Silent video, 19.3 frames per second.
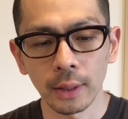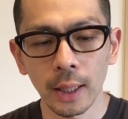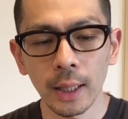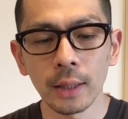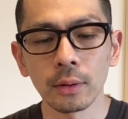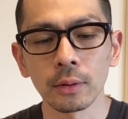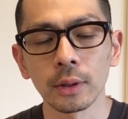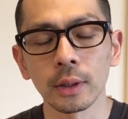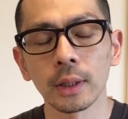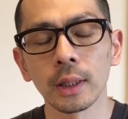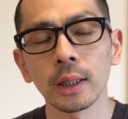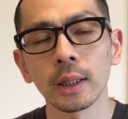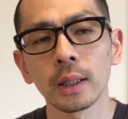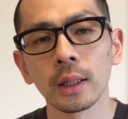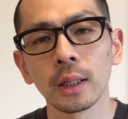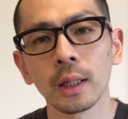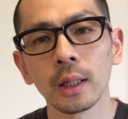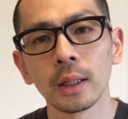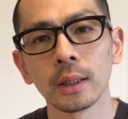ないのでね。
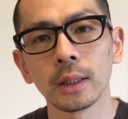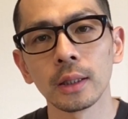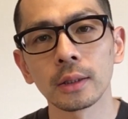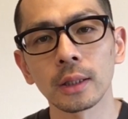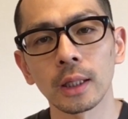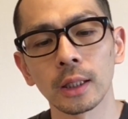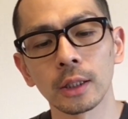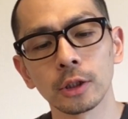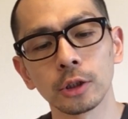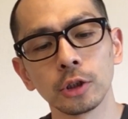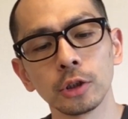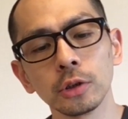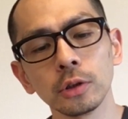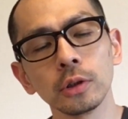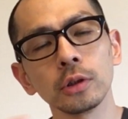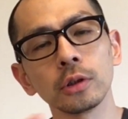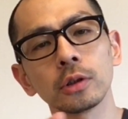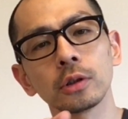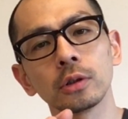ですから手
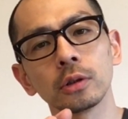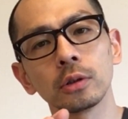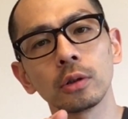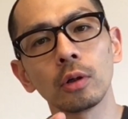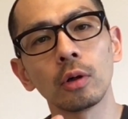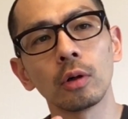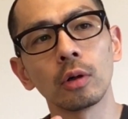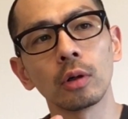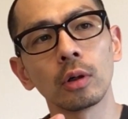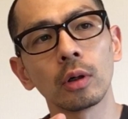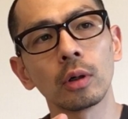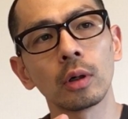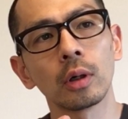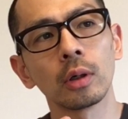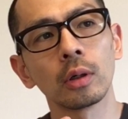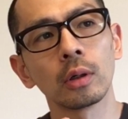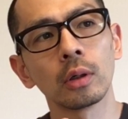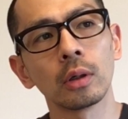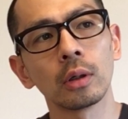術を
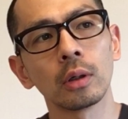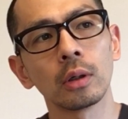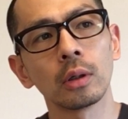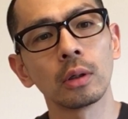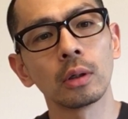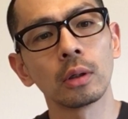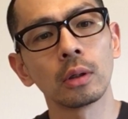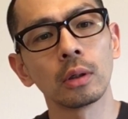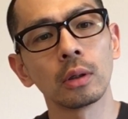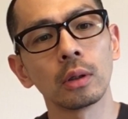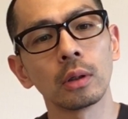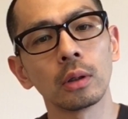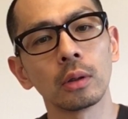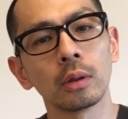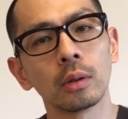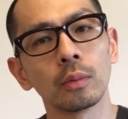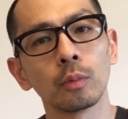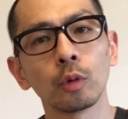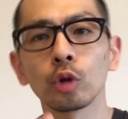
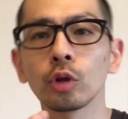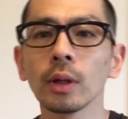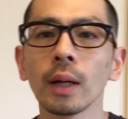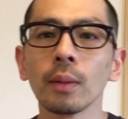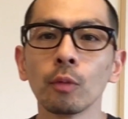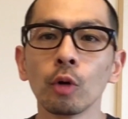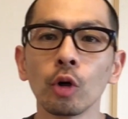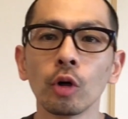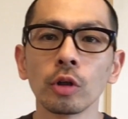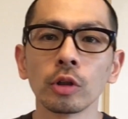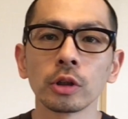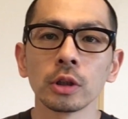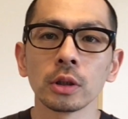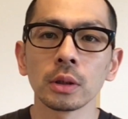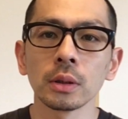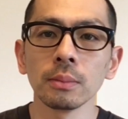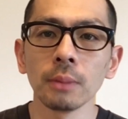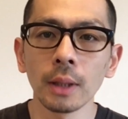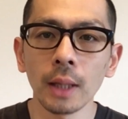僕らも
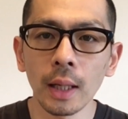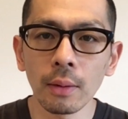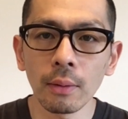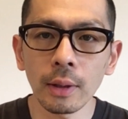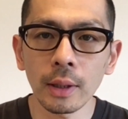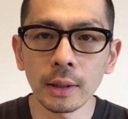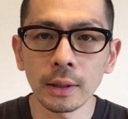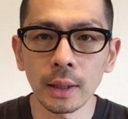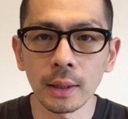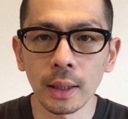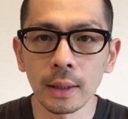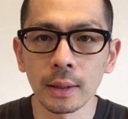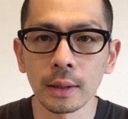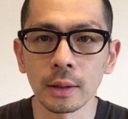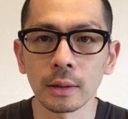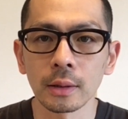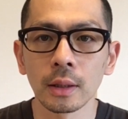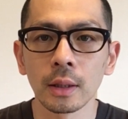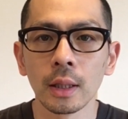進めないわけじゃないんで
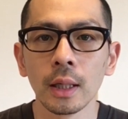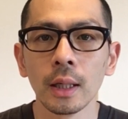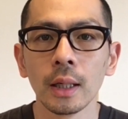す。